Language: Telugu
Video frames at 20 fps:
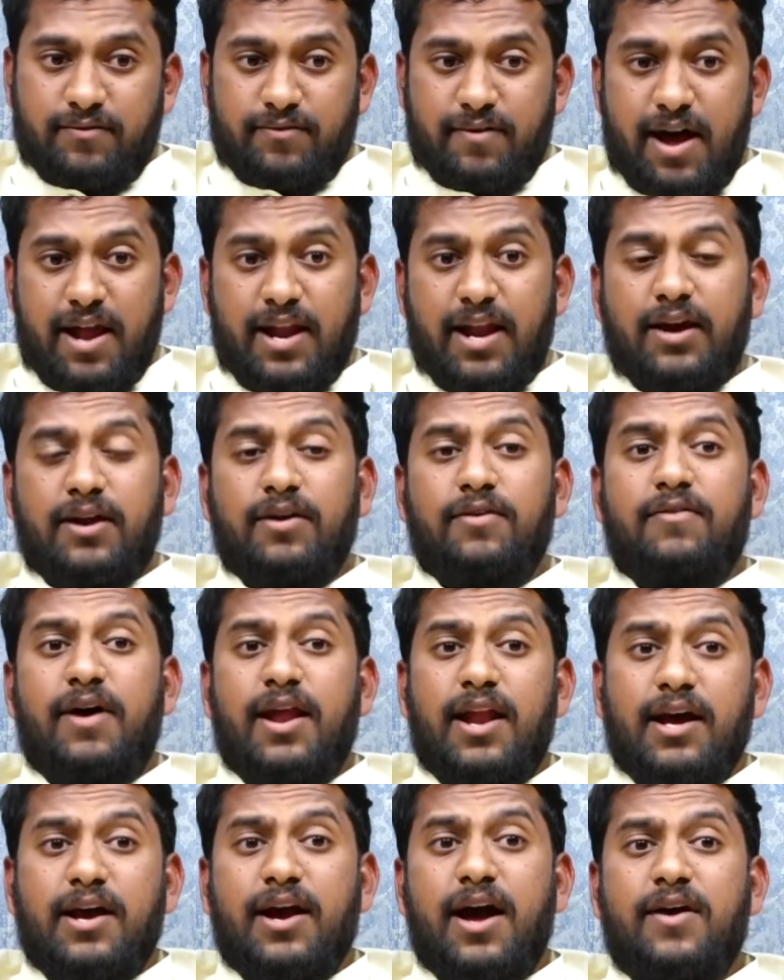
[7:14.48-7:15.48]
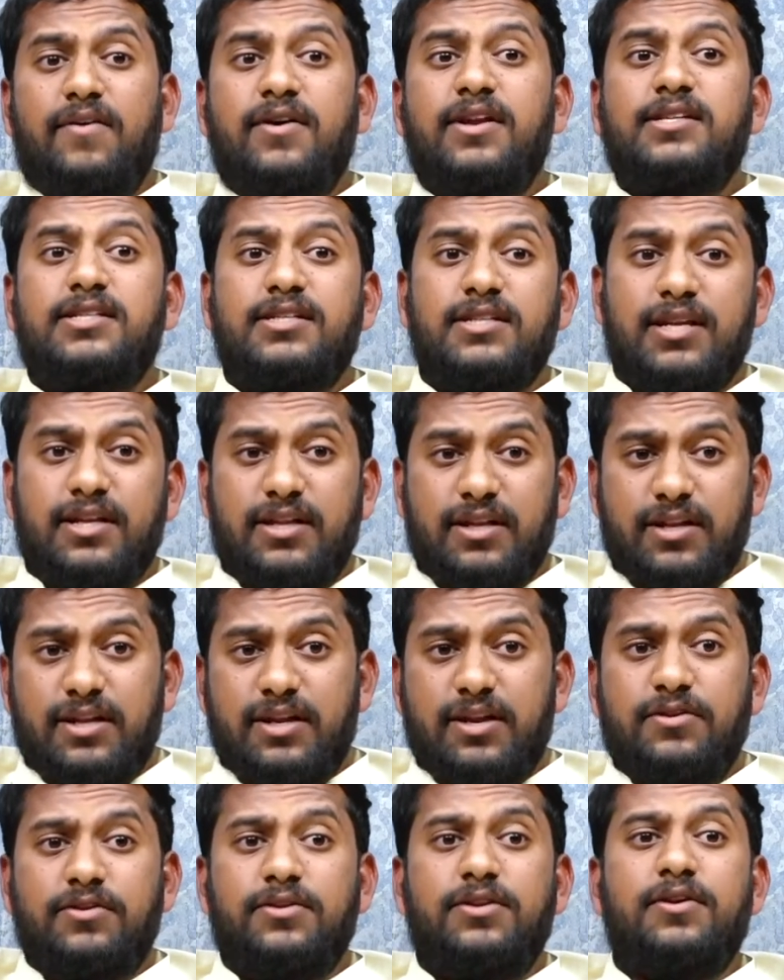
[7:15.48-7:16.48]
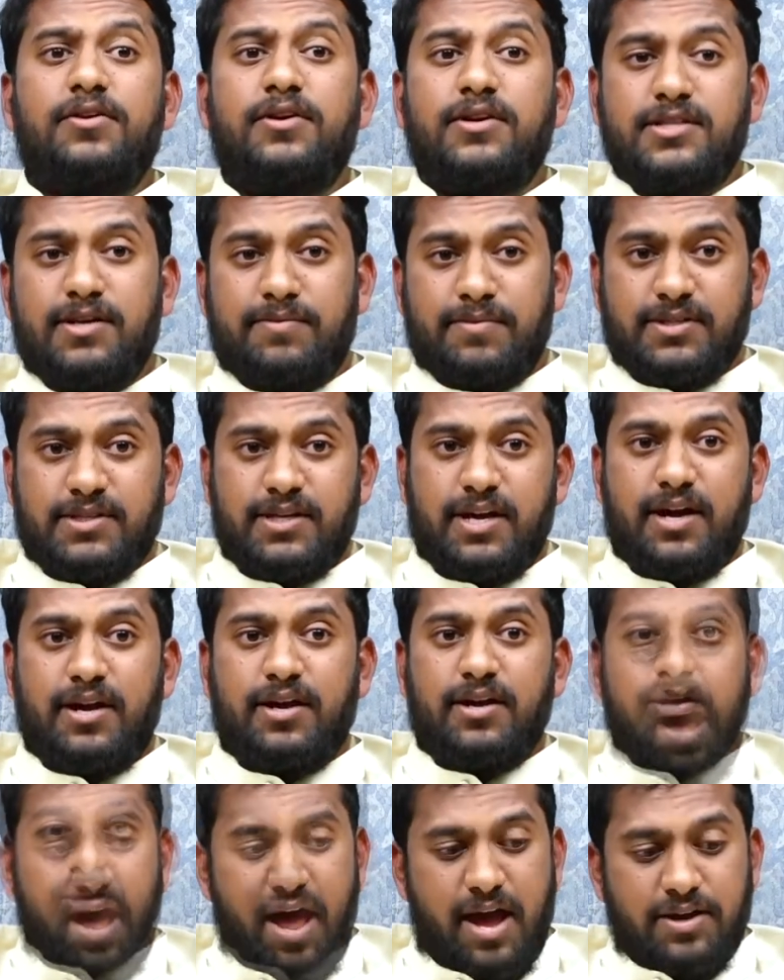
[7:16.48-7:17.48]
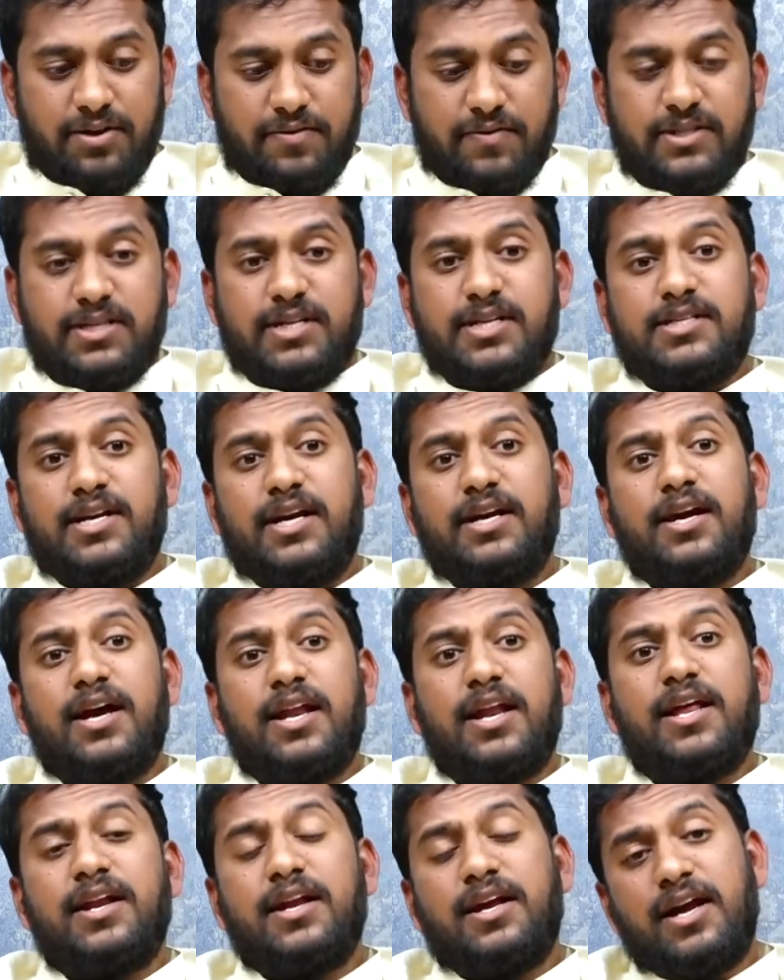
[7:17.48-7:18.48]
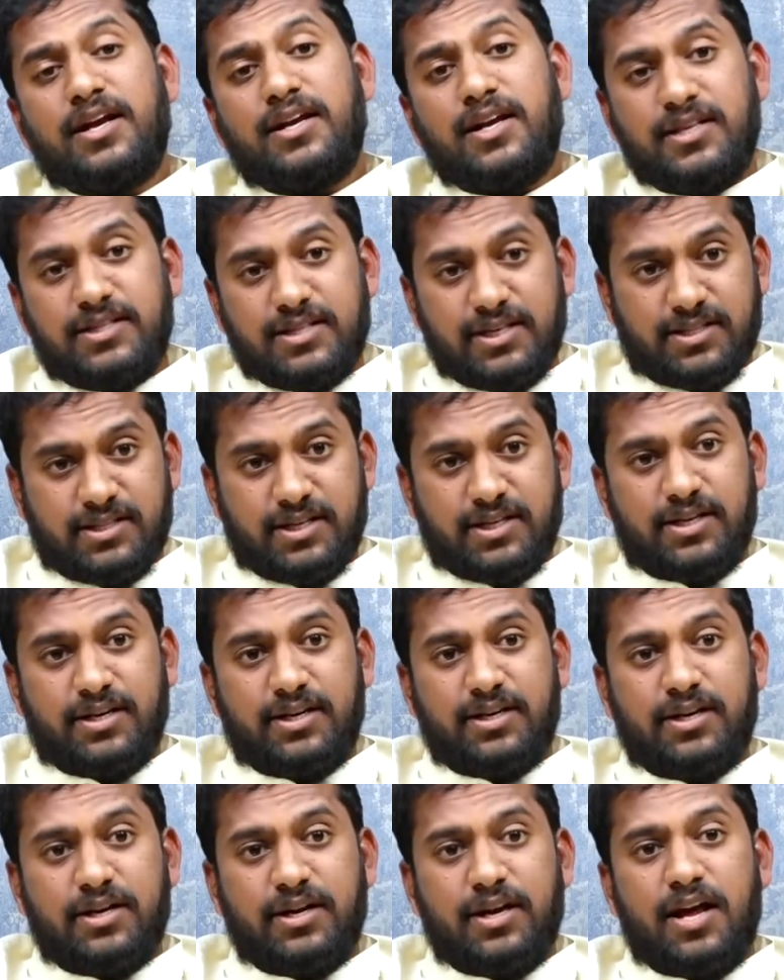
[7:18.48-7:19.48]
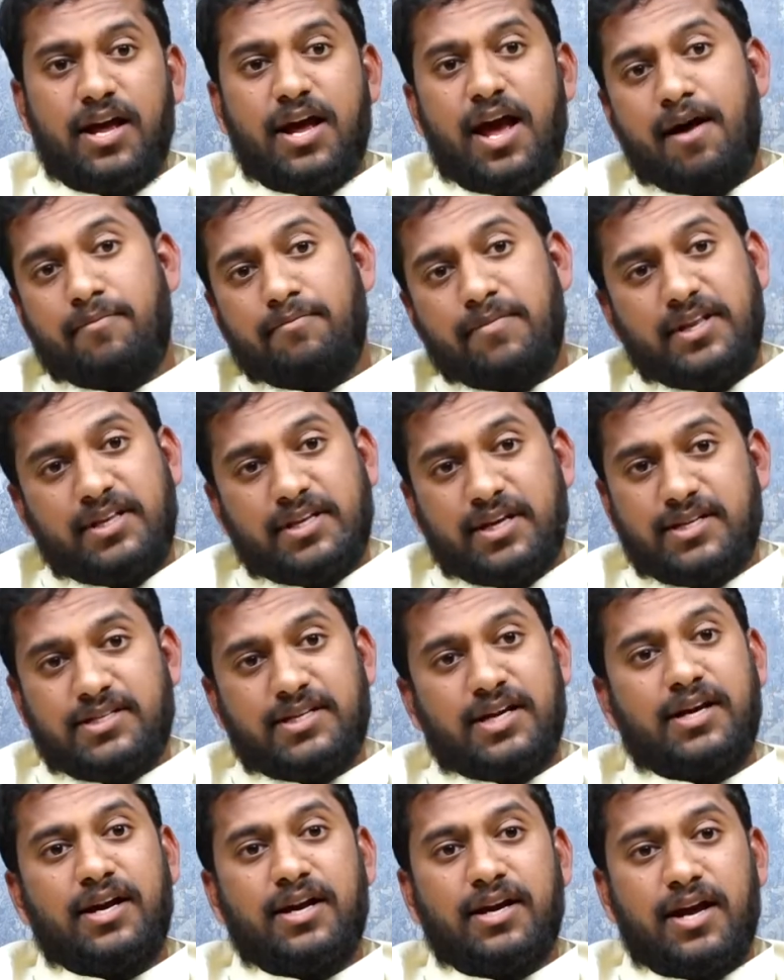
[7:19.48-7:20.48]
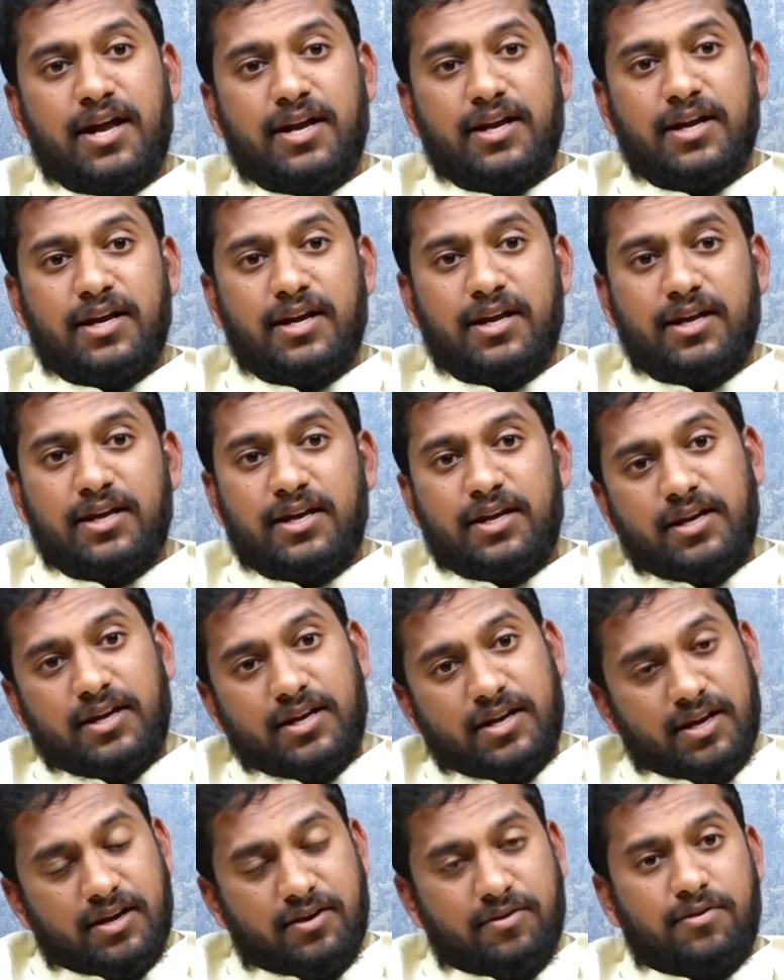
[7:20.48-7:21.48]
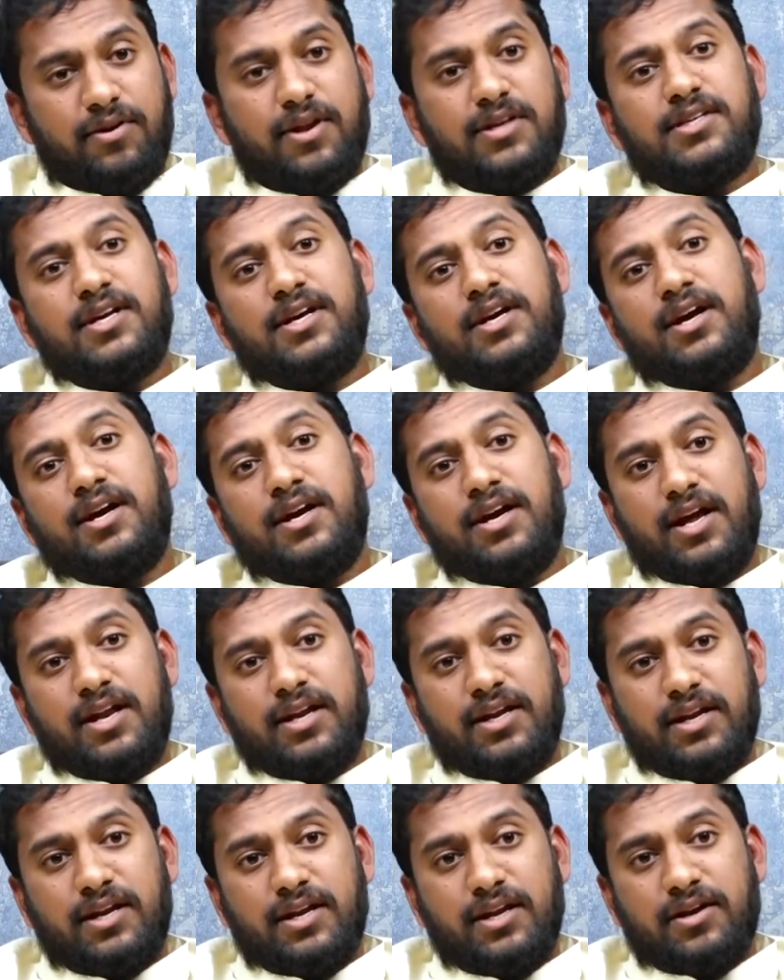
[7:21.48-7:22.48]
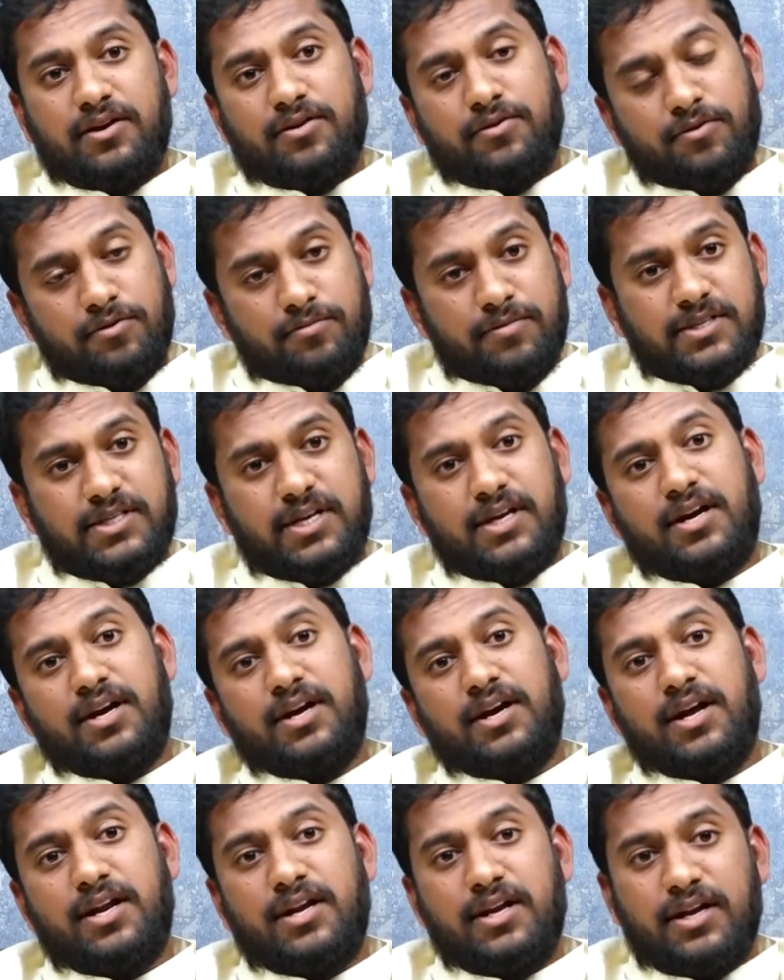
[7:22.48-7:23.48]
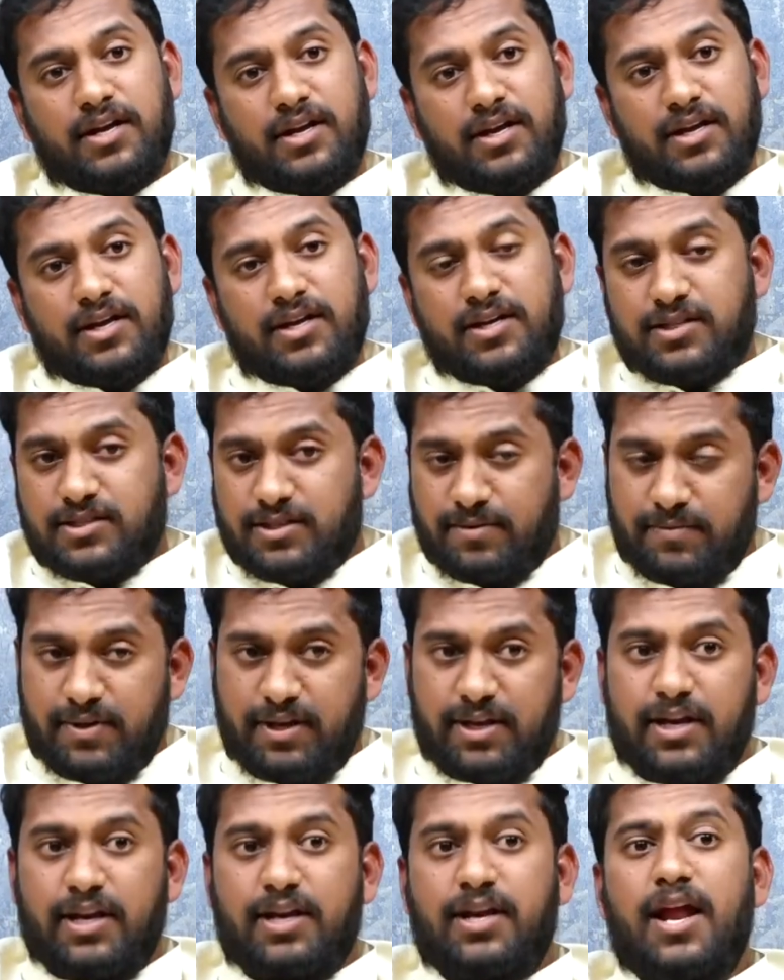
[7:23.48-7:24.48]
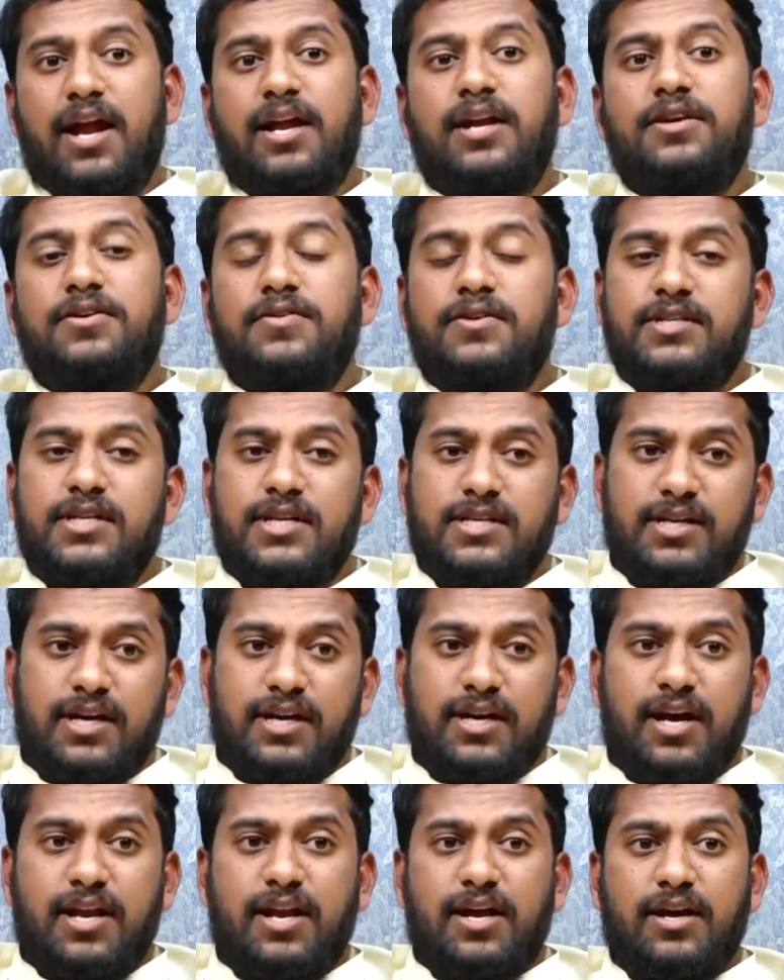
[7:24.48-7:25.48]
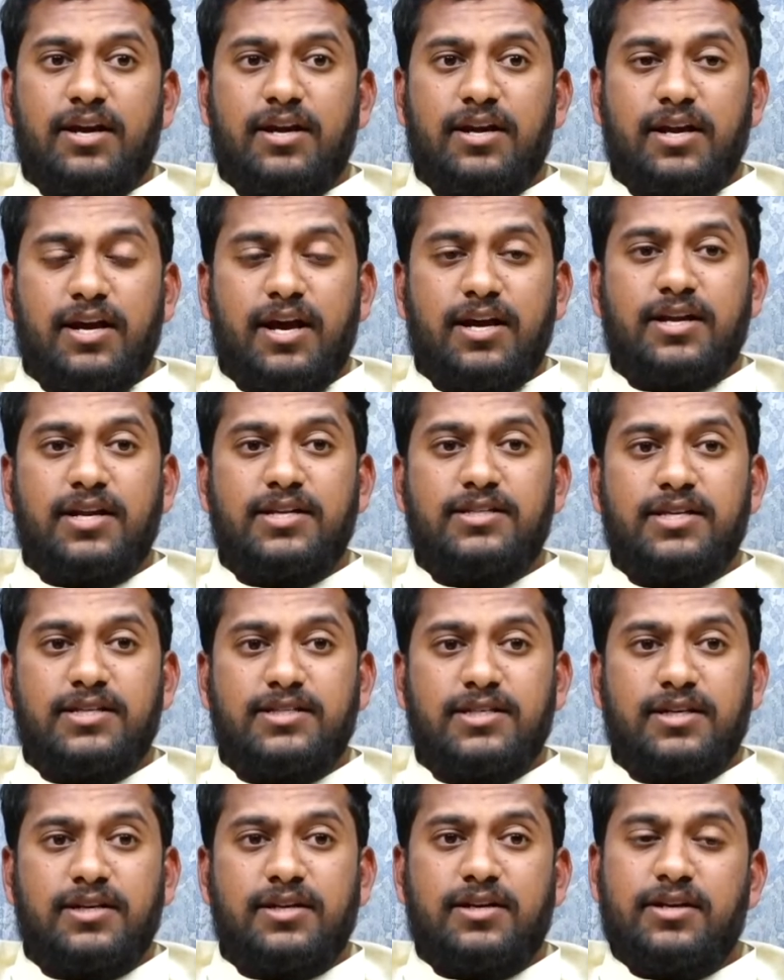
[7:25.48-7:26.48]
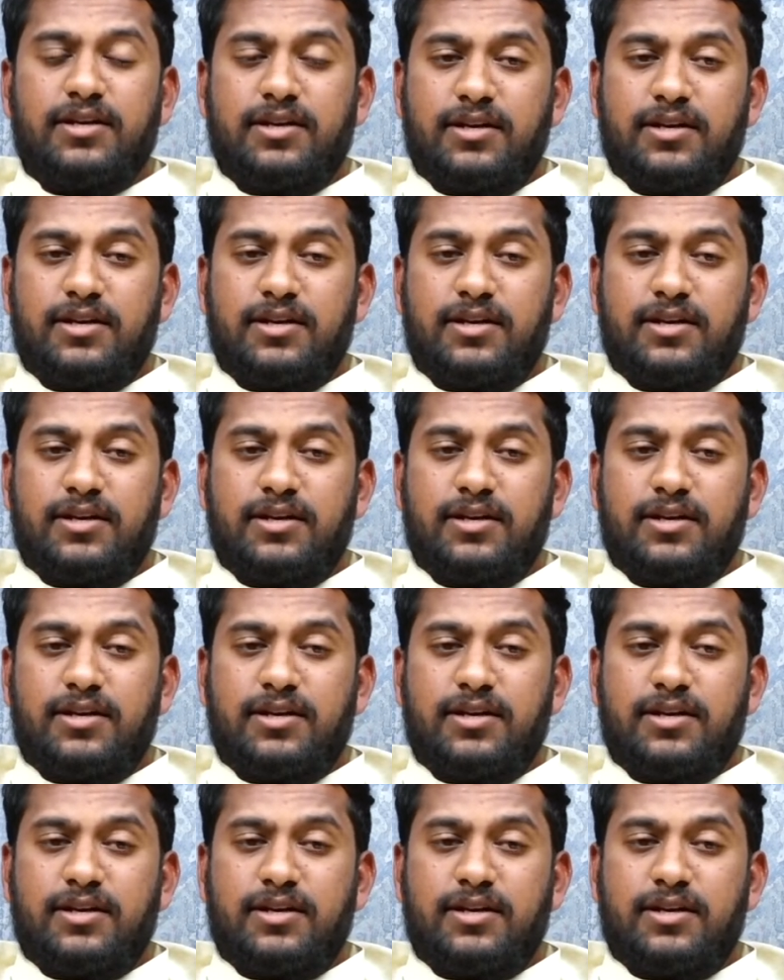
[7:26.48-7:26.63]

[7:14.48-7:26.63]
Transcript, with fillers: వాళ్ళ వాళ్ళకు కావాల్సింది నిరుద్యోగ సమస్య ఆ యువజన సంఘాల రికగ్నైజేషన్ అంబేద్కర్ సంఘం కానీ గొల్ల సంఘం కానీ కుర్మ సంఘం కానీ సంథింగ్ ఇట్లాంటి యువజన సంఘాల రికగ్నైజేషన్